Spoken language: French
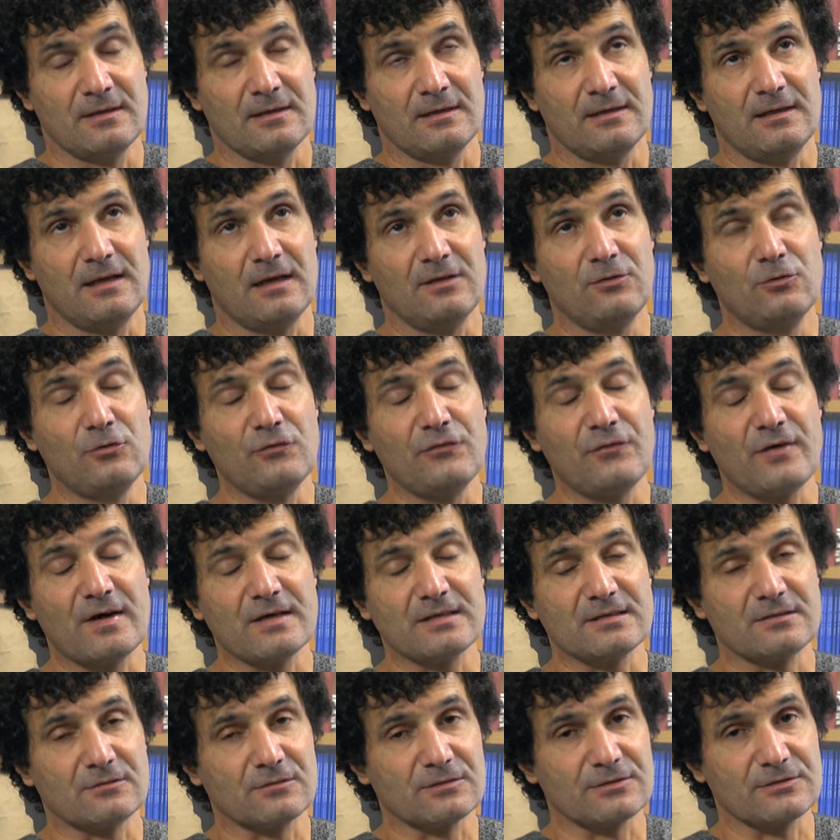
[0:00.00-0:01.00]
il y a deux
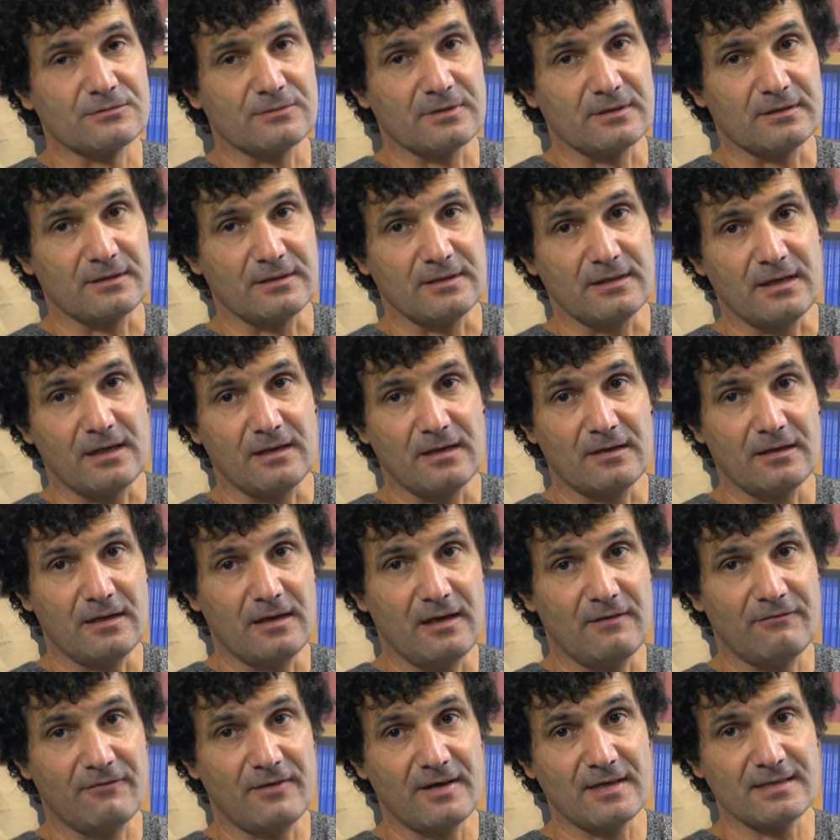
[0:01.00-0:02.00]
phases dans le soin. Il y a
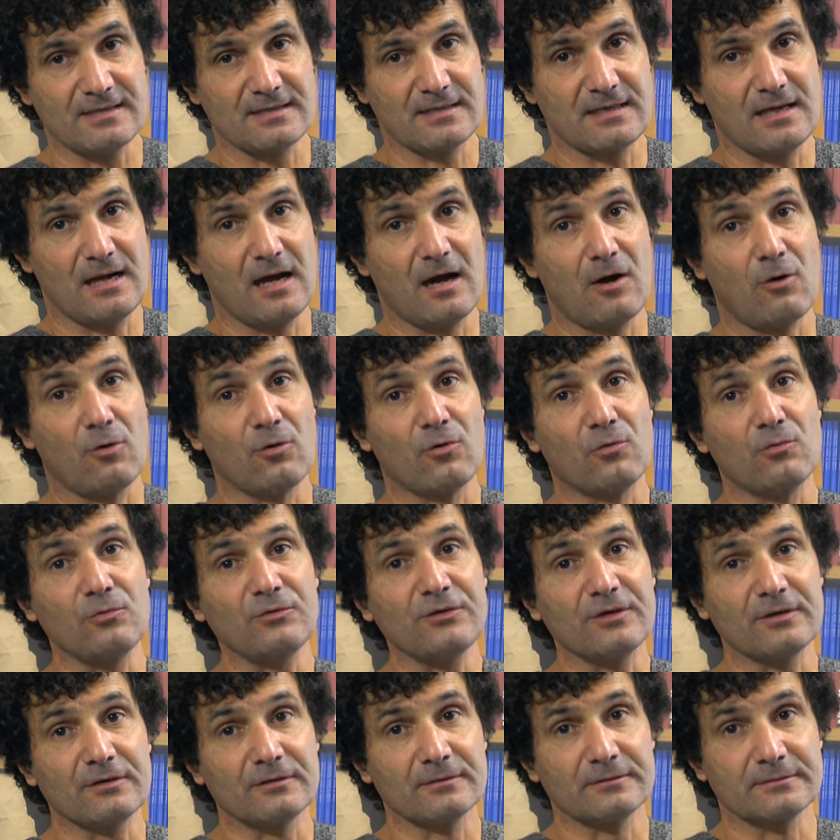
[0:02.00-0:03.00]
la phase qui est la
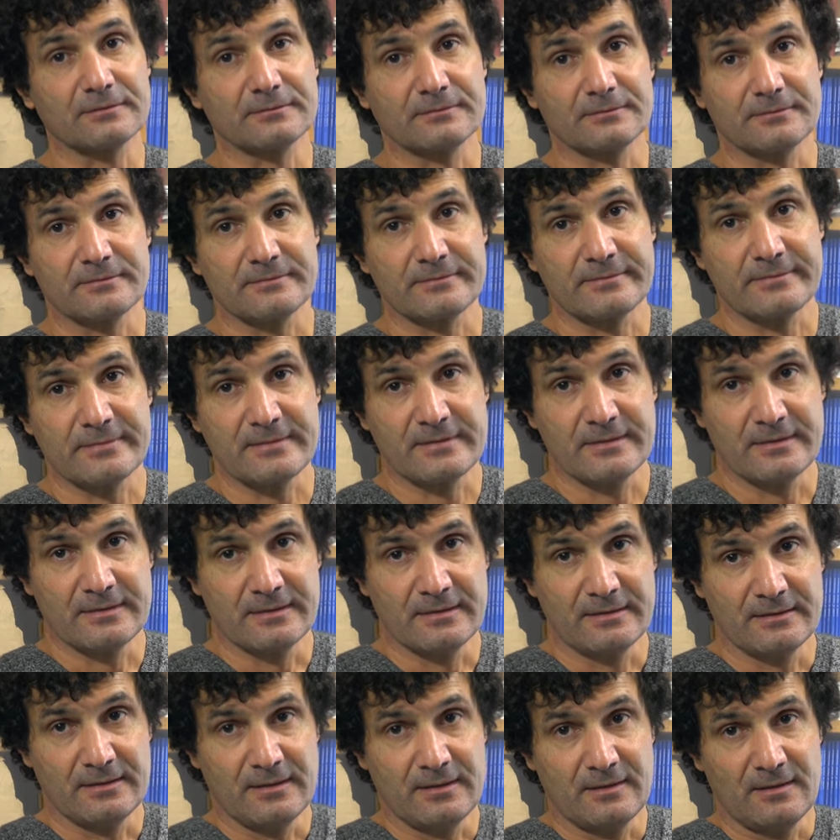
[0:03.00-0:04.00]
rencontre,
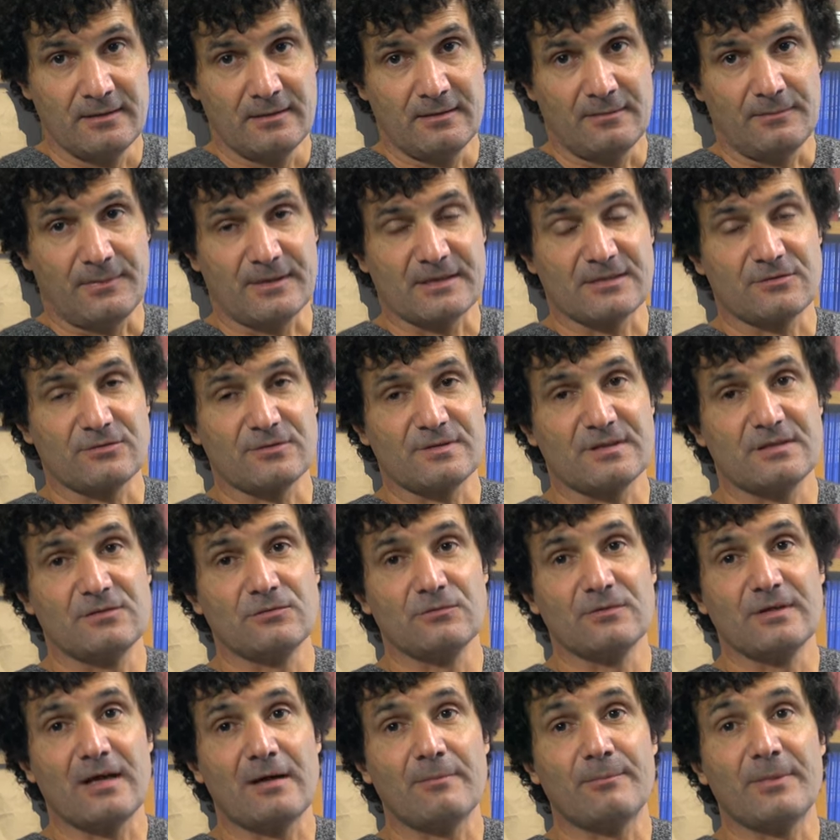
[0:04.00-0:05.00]
parce que si
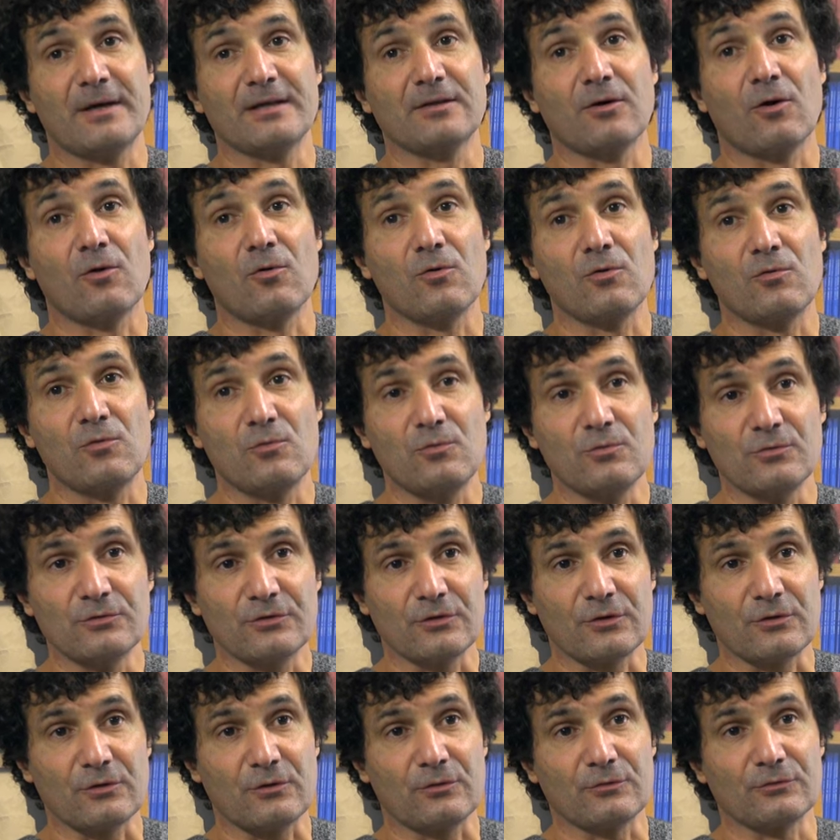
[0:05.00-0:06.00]
on n'a pas de
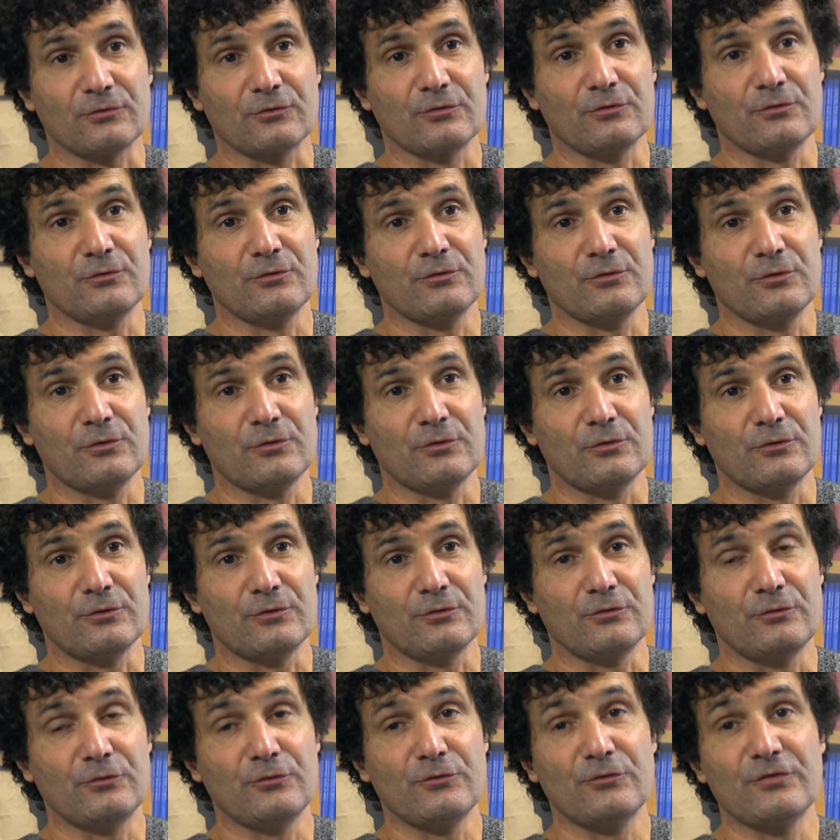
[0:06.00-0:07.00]
rencontre entre euh,
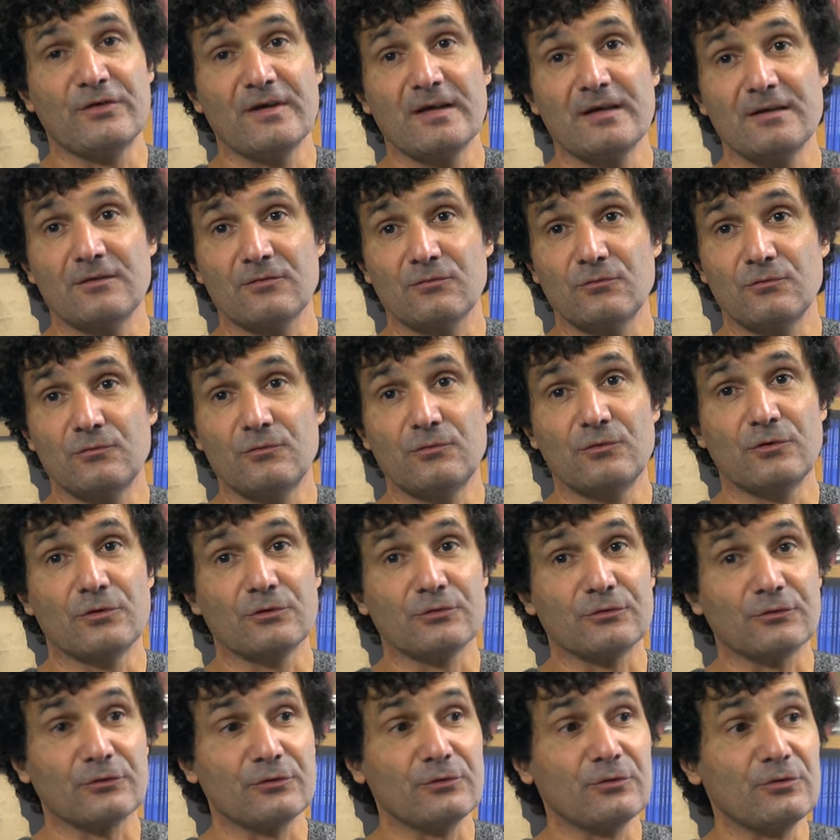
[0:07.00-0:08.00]
deux êtres ou
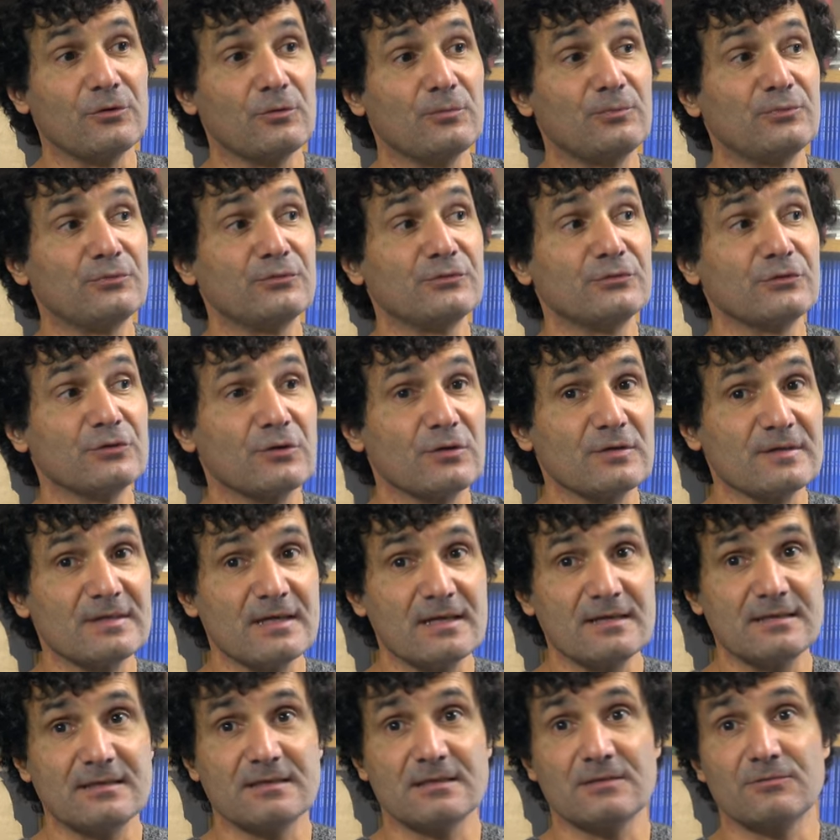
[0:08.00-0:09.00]
entre plusieurs
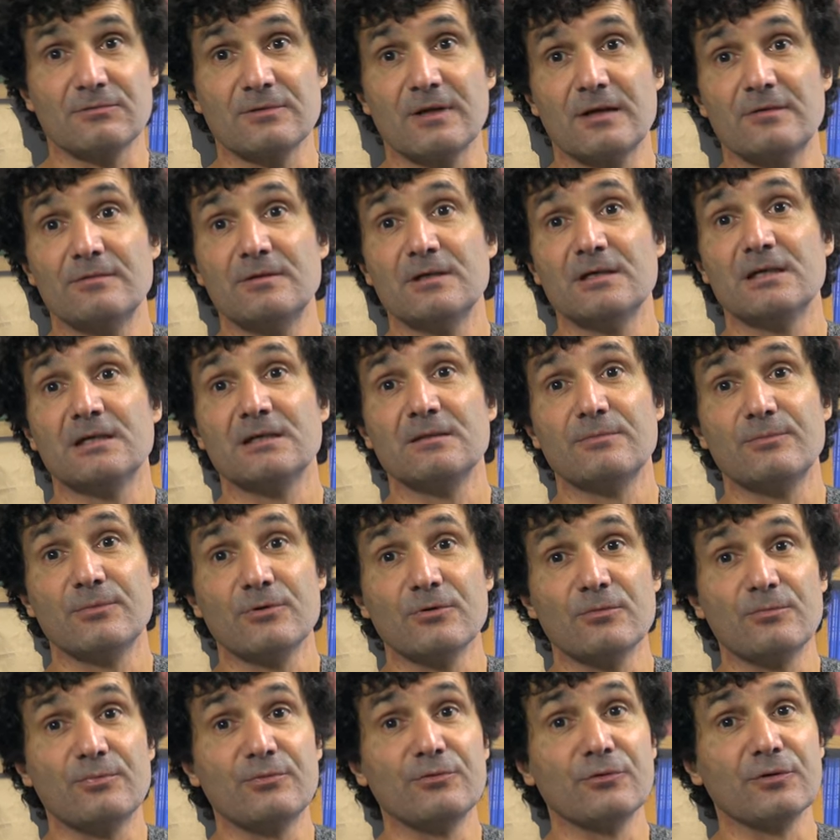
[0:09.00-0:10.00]
êtres, si on a une équipe
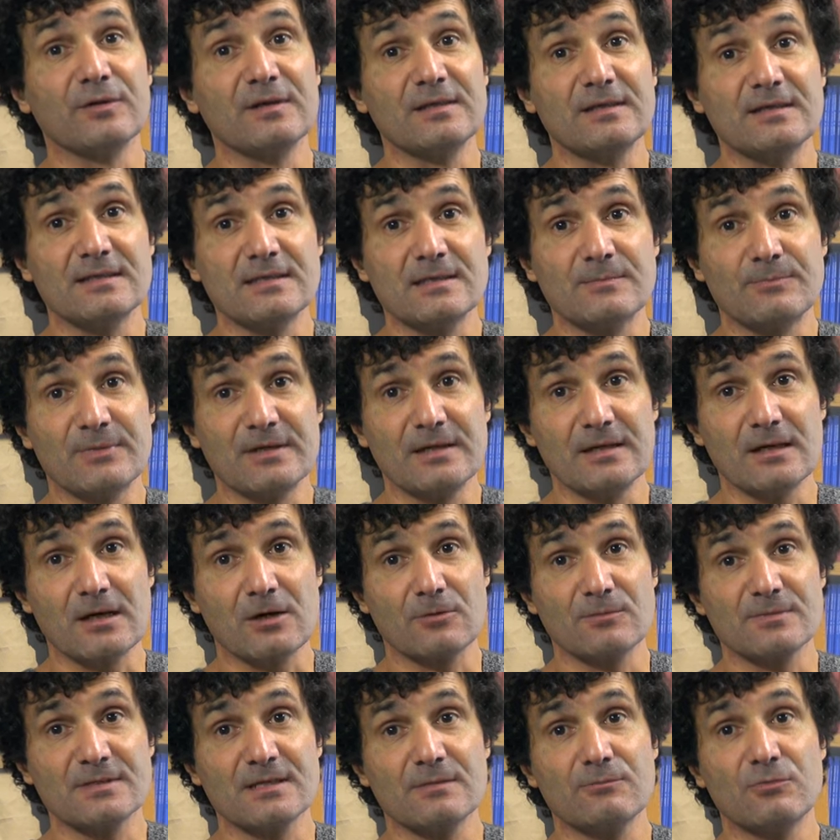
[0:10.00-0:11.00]
pluridisciplinaire,
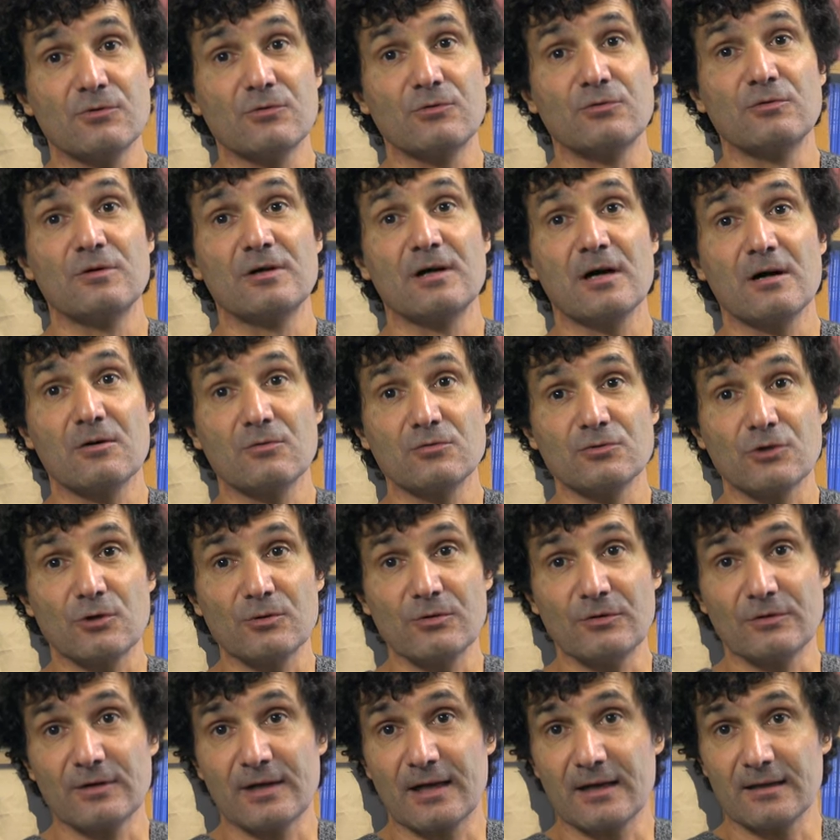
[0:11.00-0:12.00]
comme c'est beaucoup le cas
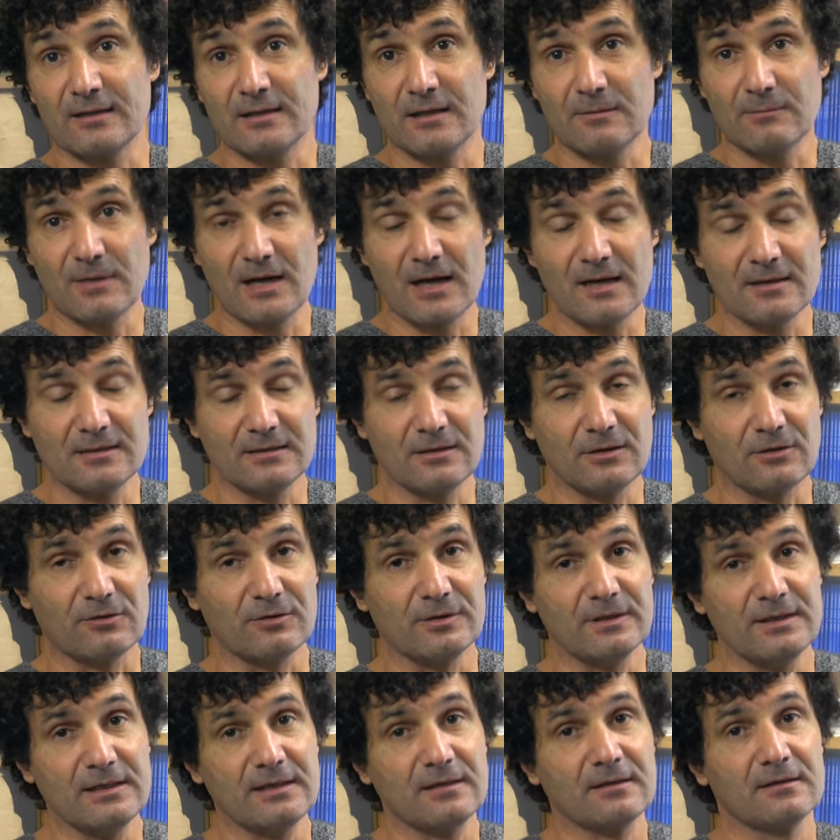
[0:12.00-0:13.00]
aujourd'hui dans le cadre des maladies
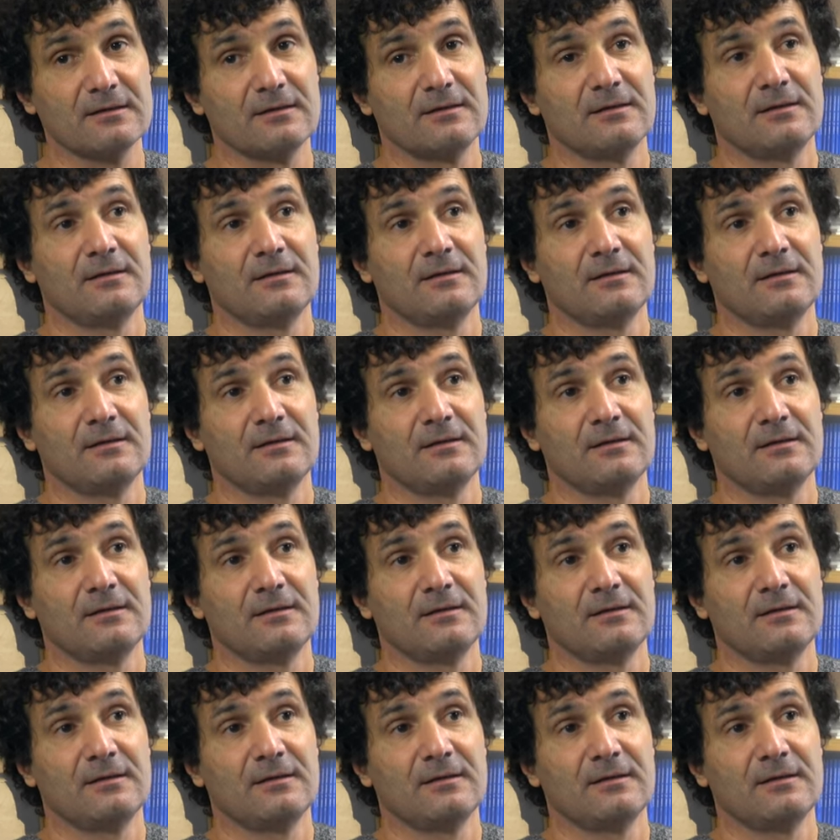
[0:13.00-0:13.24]
chroniques,